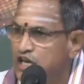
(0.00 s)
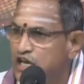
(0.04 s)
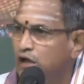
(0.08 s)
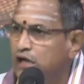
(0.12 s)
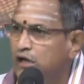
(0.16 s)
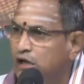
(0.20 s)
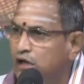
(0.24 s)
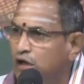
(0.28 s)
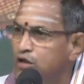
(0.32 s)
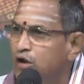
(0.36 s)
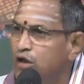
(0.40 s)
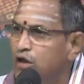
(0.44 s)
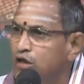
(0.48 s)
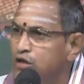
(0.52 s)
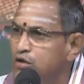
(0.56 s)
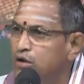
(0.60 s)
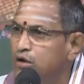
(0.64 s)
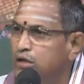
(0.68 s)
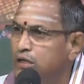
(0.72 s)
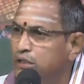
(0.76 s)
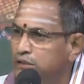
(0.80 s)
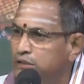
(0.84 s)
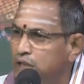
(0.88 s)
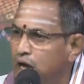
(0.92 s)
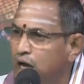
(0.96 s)
శంకరుల
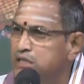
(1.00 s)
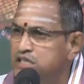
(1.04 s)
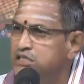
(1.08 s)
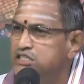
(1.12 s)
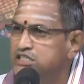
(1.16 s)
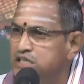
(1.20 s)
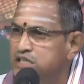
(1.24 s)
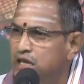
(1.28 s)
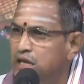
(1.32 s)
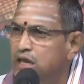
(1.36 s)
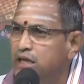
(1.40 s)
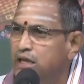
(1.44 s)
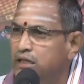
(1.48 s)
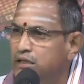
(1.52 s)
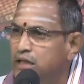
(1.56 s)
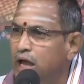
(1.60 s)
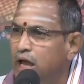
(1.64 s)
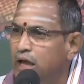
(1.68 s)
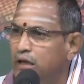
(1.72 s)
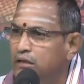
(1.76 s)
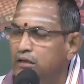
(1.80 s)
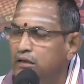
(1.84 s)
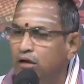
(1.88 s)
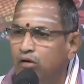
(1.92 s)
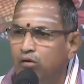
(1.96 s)
యొక్క దార్శనికత
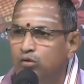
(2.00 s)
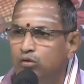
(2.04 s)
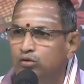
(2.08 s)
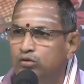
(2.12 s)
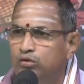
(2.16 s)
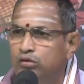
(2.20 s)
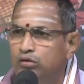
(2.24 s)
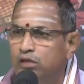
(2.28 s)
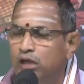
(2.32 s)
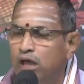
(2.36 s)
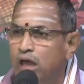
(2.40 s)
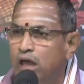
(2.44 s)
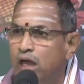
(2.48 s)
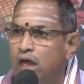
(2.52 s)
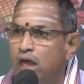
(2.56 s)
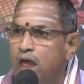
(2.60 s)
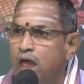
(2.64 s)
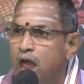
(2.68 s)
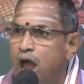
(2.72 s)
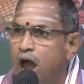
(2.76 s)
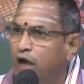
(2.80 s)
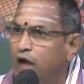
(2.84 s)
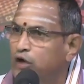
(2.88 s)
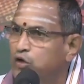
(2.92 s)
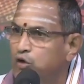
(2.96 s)
అర్థమవుతుంది
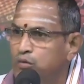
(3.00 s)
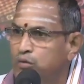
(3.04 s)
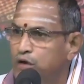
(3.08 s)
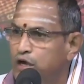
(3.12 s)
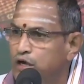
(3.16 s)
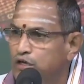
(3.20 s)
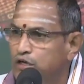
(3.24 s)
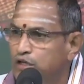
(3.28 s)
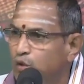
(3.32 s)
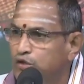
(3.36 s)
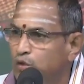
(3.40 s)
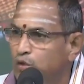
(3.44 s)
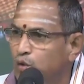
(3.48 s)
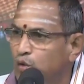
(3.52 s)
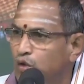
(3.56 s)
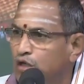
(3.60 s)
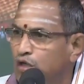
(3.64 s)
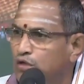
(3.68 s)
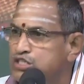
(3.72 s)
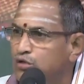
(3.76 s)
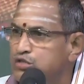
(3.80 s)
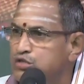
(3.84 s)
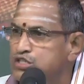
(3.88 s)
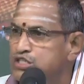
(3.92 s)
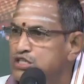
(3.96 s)
అటువంటి
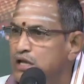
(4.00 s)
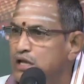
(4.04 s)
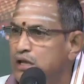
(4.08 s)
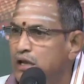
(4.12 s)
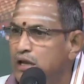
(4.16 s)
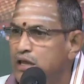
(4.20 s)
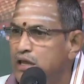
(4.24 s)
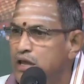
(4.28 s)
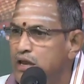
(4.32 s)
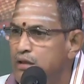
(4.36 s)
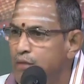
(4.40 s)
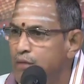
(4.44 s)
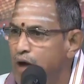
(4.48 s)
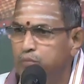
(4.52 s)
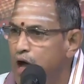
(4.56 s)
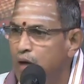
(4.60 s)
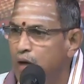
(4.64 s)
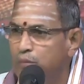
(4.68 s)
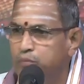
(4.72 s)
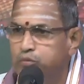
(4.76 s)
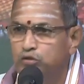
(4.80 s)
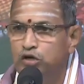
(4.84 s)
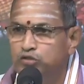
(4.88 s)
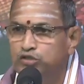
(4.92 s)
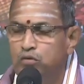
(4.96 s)
దూరదృష్టి కలిగిన
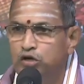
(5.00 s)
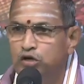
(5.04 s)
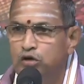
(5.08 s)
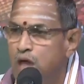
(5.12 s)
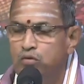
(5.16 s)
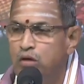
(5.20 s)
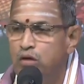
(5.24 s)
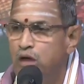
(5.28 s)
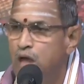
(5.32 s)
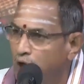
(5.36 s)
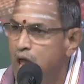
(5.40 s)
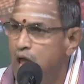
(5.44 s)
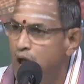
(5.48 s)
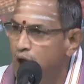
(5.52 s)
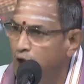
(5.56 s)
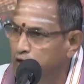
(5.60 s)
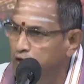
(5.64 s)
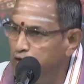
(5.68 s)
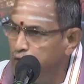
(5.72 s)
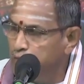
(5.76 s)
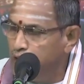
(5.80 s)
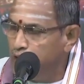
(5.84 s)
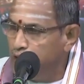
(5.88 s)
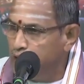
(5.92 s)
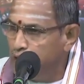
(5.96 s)
మహాపురుషుడు
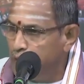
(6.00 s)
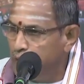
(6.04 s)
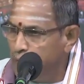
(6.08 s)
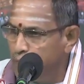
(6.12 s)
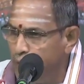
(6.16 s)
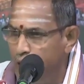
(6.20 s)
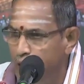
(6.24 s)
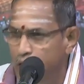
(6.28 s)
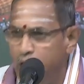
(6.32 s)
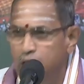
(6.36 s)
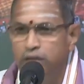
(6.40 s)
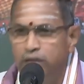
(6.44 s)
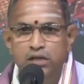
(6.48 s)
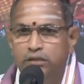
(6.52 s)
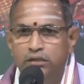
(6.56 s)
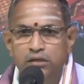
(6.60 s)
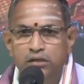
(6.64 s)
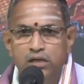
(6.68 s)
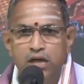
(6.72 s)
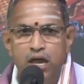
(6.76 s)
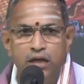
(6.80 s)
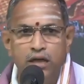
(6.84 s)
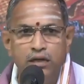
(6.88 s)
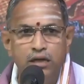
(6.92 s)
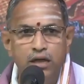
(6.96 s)
అటువంటి
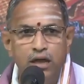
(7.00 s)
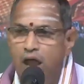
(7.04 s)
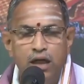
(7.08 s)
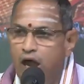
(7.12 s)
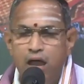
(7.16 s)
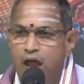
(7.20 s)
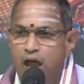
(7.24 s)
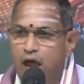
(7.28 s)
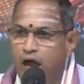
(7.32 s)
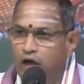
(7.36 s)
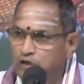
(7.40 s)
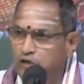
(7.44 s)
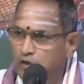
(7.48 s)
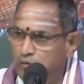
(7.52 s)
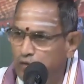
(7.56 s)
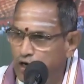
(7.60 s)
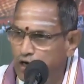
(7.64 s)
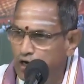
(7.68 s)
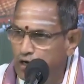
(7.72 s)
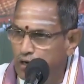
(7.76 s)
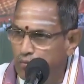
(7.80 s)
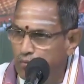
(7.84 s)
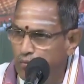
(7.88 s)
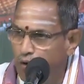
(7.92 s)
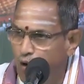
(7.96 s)
మహాజ్ఞాని
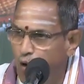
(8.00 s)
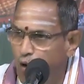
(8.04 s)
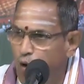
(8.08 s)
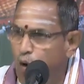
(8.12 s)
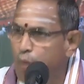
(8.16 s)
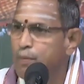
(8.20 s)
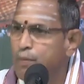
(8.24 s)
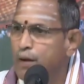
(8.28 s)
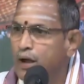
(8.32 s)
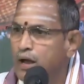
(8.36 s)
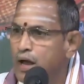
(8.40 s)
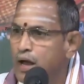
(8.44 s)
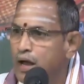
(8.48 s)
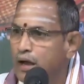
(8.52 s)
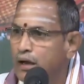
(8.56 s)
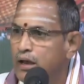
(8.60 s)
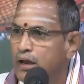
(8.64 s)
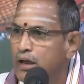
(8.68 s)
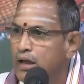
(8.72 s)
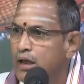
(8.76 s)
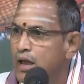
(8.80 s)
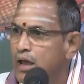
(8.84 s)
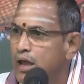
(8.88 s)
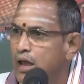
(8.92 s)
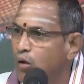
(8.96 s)
అటువంటి
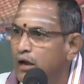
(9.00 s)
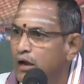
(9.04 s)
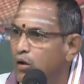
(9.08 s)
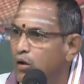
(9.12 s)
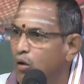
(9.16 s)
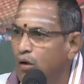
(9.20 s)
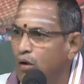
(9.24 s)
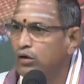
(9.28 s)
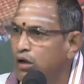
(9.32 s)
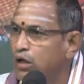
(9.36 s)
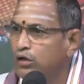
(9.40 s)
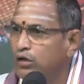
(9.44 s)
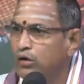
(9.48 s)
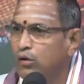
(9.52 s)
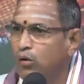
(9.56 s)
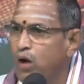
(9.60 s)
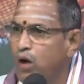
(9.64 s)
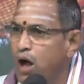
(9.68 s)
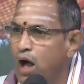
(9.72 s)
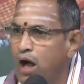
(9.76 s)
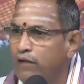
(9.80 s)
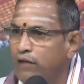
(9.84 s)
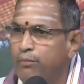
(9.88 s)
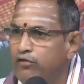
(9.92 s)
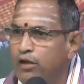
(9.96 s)
మహోపకారి లోకంలో
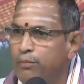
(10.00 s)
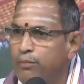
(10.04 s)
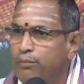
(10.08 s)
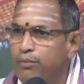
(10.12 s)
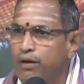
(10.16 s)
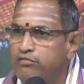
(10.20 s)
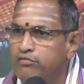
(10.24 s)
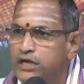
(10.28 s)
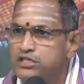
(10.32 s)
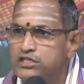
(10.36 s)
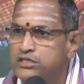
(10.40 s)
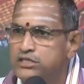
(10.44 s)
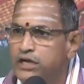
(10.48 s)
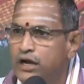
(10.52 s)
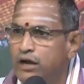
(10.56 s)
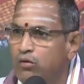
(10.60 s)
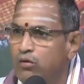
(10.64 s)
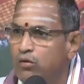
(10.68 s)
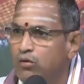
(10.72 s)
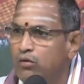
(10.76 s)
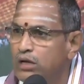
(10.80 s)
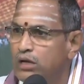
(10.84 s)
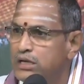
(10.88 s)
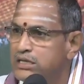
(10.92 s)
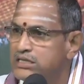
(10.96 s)

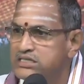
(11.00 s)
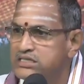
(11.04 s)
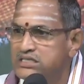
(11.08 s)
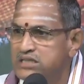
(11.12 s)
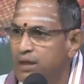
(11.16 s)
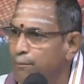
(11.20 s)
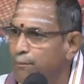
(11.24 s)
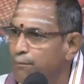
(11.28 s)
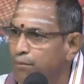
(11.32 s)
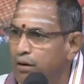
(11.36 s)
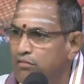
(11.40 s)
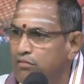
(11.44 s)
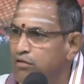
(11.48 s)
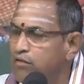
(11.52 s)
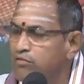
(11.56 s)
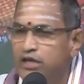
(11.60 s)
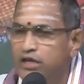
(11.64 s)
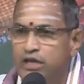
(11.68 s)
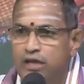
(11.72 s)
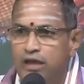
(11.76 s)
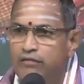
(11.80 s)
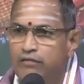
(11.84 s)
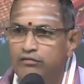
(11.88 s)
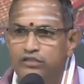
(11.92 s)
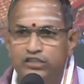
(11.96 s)
ఆవిర్భవించడం
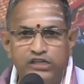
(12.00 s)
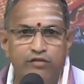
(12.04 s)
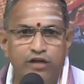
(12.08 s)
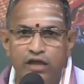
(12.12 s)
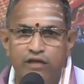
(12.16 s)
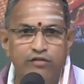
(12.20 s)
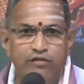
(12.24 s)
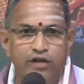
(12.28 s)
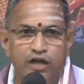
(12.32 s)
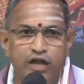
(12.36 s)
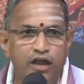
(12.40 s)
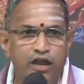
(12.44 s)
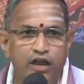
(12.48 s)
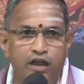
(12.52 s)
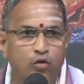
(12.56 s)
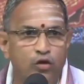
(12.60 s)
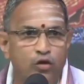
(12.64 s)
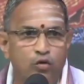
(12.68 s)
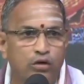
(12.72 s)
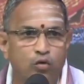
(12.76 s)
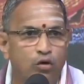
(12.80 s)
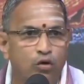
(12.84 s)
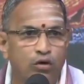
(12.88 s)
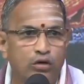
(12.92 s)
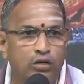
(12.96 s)
సంభవమయ్యే విషయమని నేను
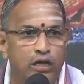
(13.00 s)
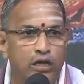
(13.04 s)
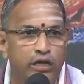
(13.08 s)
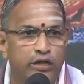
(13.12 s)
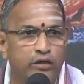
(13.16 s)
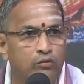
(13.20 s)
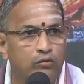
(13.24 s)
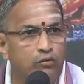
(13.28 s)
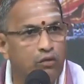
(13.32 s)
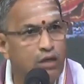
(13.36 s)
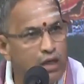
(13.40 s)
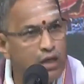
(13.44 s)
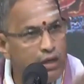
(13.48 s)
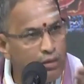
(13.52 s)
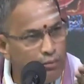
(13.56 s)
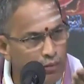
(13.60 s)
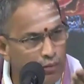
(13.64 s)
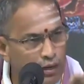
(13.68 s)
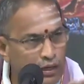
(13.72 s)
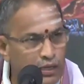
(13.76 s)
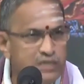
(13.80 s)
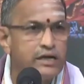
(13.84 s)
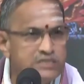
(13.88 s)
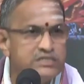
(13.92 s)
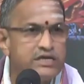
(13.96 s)
అనుకోవట్లేదు
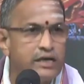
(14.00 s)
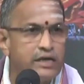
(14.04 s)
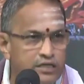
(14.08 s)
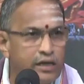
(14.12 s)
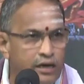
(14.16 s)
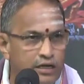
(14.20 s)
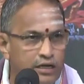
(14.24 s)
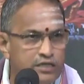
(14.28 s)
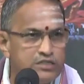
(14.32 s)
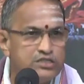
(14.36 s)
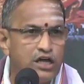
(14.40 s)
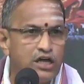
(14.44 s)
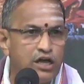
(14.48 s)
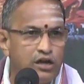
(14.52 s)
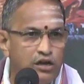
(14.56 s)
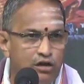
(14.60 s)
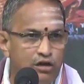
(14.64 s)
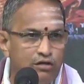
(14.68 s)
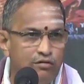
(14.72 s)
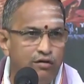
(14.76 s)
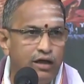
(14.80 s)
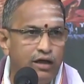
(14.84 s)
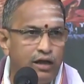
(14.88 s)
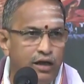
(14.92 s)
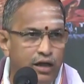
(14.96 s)
మళ్ళీ
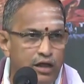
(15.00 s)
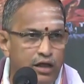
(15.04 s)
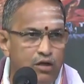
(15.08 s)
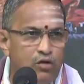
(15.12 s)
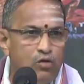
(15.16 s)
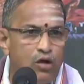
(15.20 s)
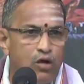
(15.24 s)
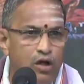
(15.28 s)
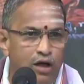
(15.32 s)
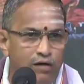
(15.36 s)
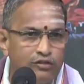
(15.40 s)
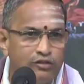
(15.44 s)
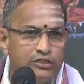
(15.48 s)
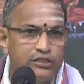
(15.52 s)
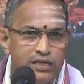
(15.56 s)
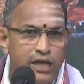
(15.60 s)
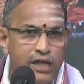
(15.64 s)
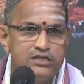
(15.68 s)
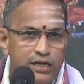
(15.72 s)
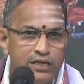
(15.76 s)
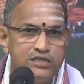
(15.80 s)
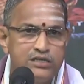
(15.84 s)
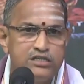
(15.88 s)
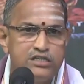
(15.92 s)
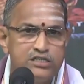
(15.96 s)
శంకరాచార్యుల వారి ఇంకొక
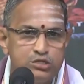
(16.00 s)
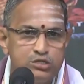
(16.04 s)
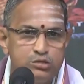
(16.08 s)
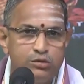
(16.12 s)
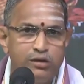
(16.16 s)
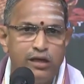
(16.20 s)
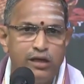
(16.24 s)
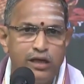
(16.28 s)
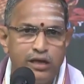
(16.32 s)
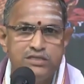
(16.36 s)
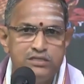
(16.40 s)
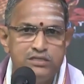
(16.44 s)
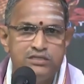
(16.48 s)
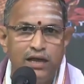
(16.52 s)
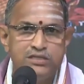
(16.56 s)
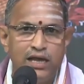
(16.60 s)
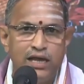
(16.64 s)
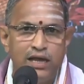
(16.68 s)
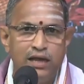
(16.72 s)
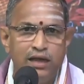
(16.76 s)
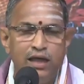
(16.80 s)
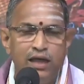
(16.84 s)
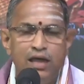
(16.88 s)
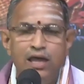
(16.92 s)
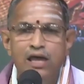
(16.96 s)
అవతారాన్ని
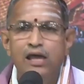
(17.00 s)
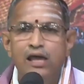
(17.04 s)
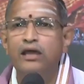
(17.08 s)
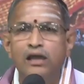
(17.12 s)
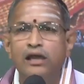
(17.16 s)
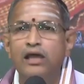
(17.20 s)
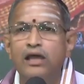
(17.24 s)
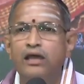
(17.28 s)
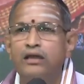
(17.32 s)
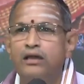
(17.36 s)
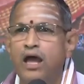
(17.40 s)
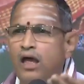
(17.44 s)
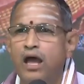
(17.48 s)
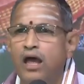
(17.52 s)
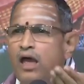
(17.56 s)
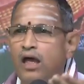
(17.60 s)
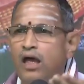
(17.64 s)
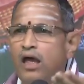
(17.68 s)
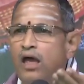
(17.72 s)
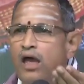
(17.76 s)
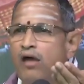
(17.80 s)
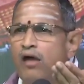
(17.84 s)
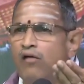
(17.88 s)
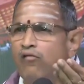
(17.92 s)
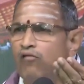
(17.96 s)
స్వీకరించాలి లేదా
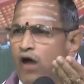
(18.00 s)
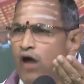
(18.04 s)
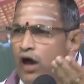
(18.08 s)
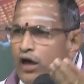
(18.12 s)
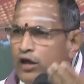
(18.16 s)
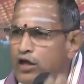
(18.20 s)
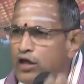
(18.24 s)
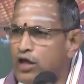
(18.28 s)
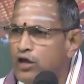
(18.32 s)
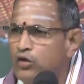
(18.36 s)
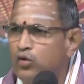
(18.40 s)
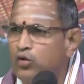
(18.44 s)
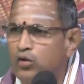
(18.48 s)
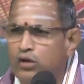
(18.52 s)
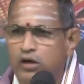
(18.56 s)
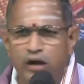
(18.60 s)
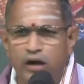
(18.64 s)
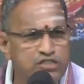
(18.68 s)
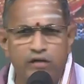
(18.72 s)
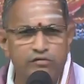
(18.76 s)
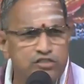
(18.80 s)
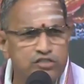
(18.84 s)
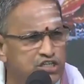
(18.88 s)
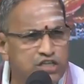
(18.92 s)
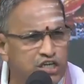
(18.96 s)
వారి
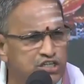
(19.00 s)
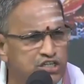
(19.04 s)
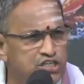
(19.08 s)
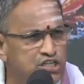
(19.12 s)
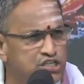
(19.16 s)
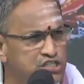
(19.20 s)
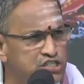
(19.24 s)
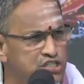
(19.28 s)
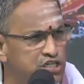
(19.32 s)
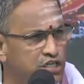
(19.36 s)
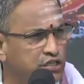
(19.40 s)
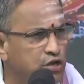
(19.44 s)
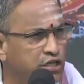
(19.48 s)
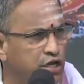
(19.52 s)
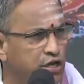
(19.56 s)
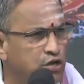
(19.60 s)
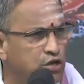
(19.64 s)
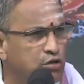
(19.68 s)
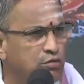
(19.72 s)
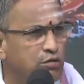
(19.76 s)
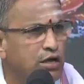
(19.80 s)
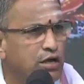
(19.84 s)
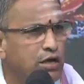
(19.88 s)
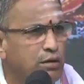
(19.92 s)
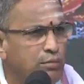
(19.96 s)
అనుగ్రహ విశేషం చేత
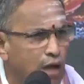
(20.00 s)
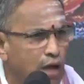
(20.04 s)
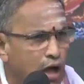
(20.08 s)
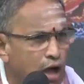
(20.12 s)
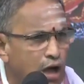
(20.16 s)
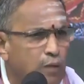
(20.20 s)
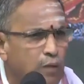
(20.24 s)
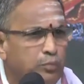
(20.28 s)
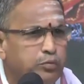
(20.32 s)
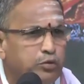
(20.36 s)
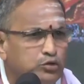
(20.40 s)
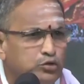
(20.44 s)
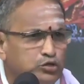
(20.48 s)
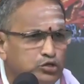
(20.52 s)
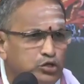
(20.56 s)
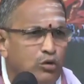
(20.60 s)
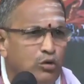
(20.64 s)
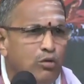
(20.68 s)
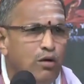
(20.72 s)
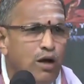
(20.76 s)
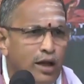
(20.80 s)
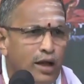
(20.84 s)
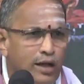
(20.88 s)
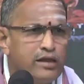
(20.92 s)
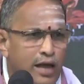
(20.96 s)
ఇటువంటి
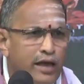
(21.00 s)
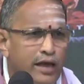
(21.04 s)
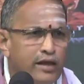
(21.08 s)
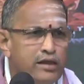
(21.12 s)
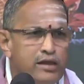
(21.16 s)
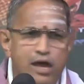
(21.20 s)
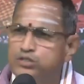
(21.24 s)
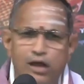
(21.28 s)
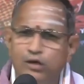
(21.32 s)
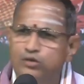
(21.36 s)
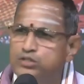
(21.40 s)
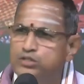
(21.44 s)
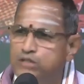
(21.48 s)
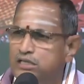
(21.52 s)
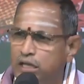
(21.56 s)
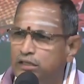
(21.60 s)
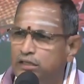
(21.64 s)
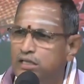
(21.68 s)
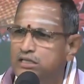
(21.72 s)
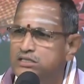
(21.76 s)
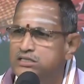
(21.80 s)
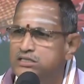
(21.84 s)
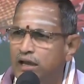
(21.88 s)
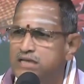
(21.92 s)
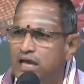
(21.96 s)
మహాపురుషులు ఆ కార్యాలు
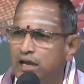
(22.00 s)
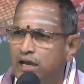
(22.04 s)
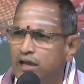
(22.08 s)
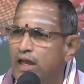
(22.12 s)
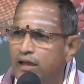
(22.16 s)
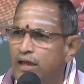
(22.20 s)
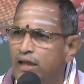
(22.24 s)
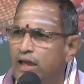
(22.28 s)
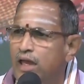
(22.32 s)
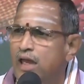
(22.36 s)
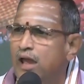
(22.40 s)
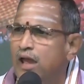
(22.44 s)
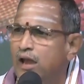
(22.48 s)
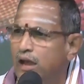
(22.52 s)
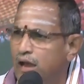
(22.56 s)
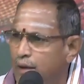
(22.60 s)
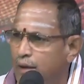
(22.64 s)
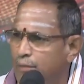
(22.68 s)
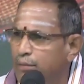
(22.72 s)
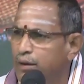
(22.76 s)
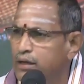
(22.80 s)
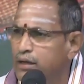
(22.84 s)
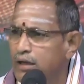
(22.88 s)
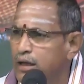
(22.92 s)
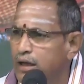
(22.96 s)
సాధించాలి
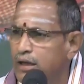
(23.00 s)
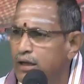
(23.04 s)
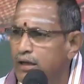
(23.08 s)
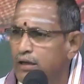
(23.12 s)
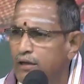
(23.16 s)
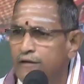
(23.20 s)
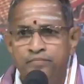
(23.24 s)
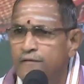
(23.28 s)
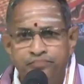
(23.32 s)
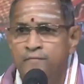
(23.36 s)
కాబట్టి